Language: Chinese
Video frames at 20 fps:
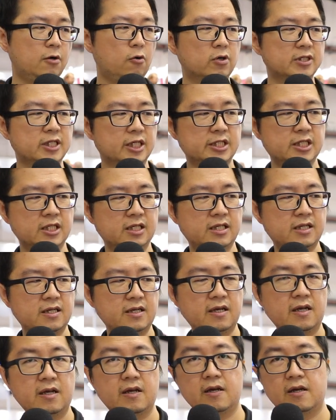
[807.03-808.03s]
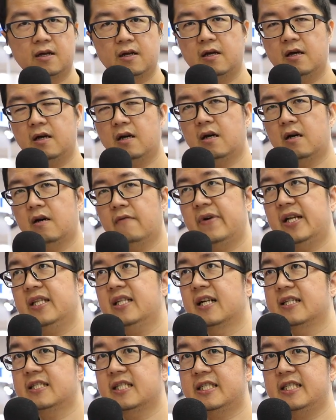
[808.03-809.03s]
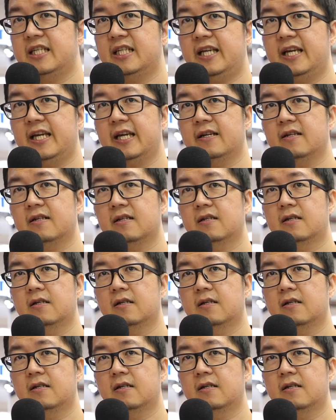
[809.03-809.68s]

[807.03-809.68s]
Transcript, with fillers: 或者是呃 ventus 系列。